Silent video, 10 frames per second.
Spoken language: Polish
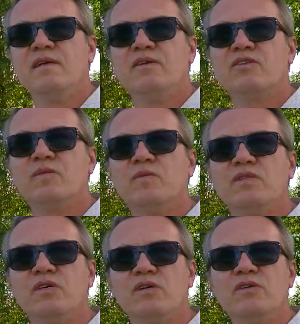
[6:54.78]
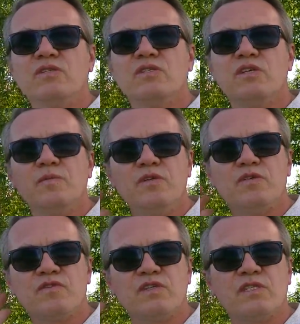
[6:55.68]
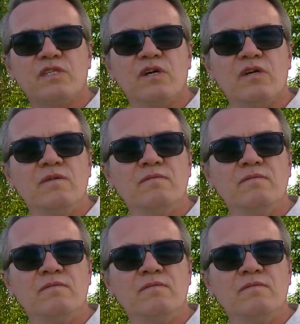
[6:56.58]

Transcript: żeby to zrobić wszystko